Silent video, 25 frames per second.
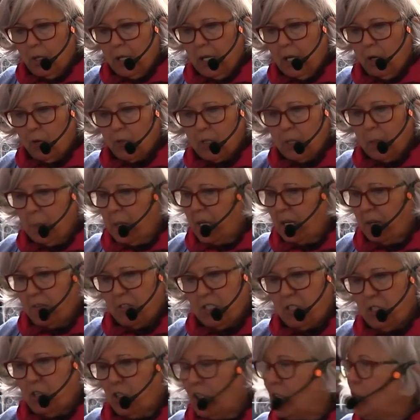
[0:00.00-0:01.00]
En la última
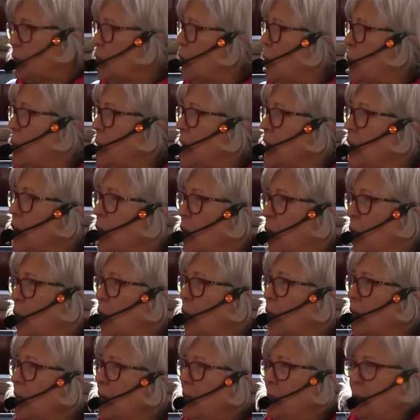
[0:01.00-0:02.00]
revisión que tuvo mi
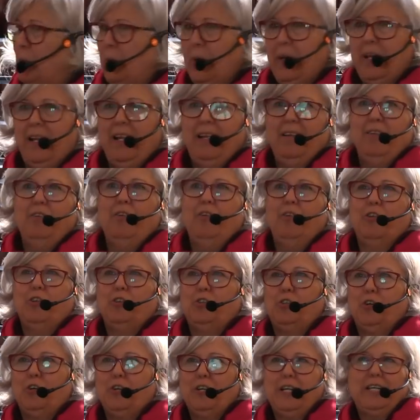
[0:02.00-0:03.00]
hijo, pues los
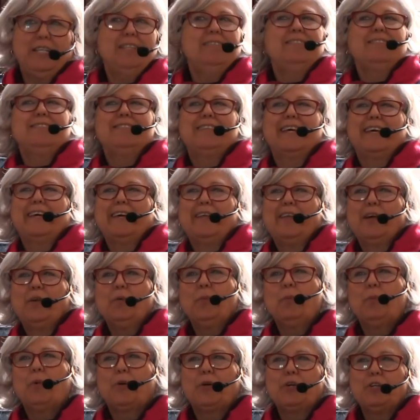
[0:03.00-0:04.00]
doctores se
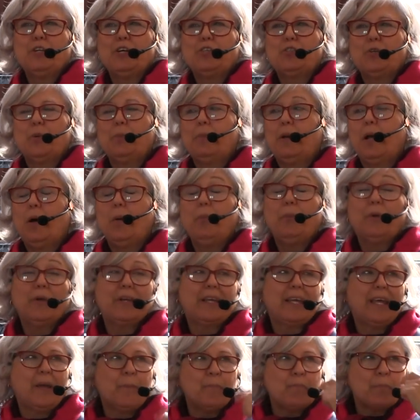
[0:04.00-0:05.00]
quedaron un poquillo asombrados
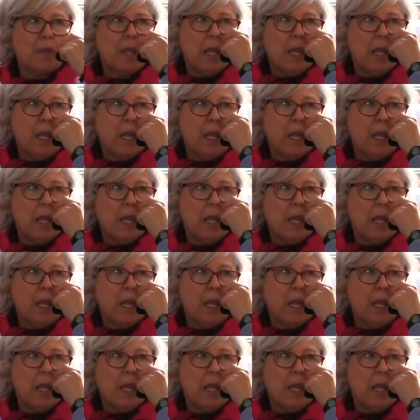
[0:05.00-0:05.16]
porque